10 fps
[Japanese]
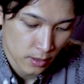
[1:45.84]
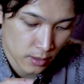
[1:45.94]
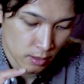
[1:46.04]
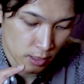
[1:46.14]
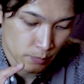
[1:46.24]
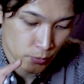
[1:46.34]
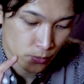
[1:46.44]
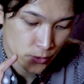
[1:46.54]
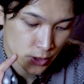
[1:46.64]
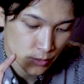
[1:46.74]
えー、
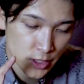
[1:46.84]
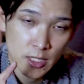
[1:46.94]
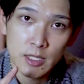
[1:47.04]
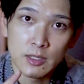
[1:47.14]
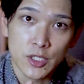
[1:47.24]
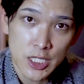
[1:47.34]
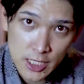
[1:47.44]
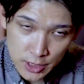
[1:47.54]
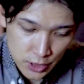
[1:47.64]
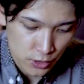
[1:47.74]
Apple Watch のシリーズ
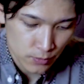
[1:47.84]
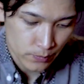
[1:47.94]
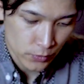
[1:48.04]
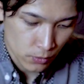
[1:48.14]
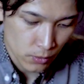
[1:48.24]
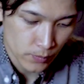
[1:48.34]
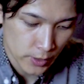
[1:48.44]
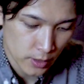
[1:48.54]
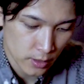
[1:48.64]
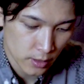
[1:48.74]
6と、
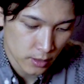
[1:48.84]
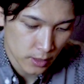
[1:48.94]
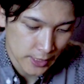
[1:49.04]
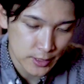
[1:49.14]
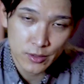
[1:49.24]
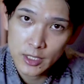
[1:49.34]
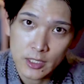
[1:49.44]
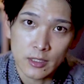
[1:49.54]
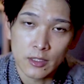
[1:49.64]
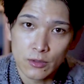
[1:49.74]
えー、
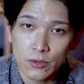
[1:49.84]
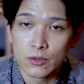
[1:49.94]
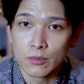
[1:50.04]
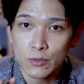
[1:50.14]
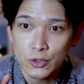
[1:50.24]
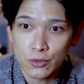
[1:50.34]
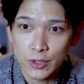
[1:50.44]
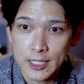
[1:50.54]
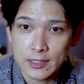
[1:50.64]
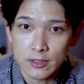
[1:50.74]
SE っていう、もうちょっ
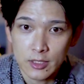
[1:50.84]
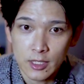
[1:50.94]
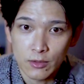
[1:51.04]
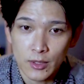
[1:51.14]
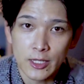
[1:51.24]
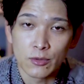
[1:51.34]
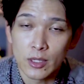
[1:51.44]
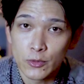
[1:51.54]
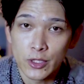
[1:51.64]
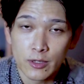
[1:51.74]
と安い、えっと、ライト
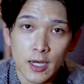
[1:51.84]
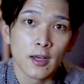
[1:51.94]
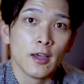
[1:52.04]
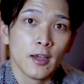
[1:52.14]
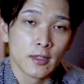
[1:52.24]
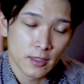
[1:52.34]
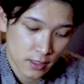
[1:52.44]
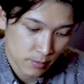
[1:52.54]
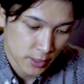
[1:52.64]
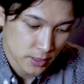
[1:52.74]
なモデルが出
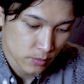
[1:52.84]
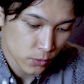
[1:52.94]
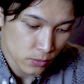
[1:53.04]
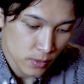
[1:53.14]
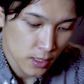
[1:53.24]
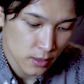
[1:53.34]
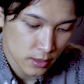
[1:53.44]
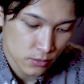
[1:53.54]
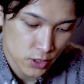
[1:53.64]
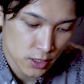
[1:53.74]
ています。僕は、
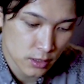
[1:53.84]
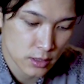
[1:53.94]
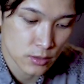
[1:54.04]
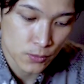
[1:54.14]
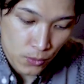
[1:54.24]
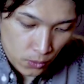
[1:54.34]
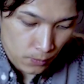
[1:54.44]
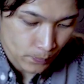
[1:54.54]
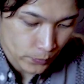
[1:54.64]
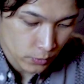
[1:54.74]
えっと、シリーズ
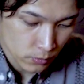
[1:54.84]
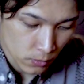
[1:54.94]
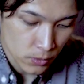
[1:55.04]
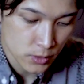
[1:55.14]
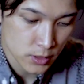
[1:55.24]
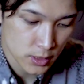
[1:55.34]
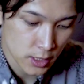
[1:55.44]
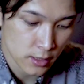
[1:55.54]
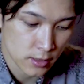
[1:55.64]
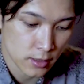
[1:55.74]
4、を
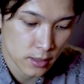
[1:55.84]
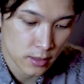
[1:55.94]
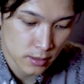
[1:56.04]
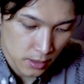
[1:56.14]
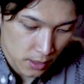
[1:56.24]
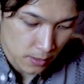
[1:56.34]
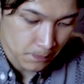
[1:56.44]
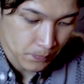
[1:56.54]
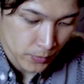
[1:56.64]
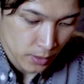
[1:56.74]
使ってい
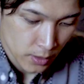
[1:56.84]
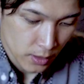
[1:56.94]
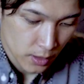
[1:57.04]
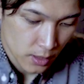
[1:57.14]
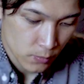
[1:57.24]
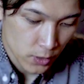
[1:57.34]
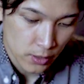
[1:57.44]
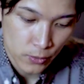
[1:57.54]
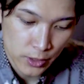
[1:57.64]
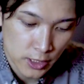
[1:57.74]
て、えー、もうか
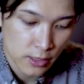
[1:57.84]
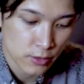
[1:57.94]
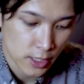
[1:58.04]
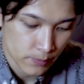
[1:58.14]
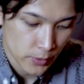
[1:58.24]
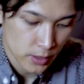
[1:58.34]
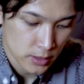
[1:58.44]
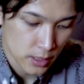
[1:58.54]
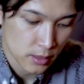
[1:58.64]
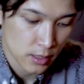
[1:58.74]
れこれ2年ぐらい、え
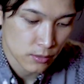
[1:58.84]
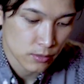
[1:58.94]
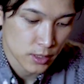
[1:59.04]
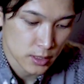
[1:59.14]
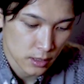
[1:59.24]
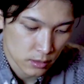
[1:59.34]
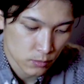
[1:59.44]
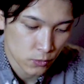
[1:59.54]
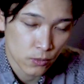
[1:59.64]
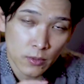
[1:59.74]
使っているんですけれど
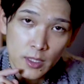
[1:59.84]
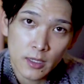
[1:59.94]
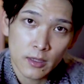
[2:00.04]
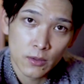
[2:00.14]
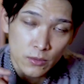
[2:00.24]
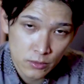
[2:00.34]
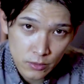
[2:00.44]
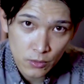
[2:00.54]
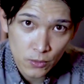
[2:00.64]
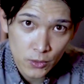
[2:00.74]
も、これが本
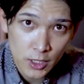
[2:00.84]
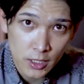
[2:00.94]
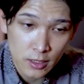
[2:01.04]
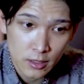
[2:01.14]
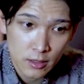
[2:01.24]
当に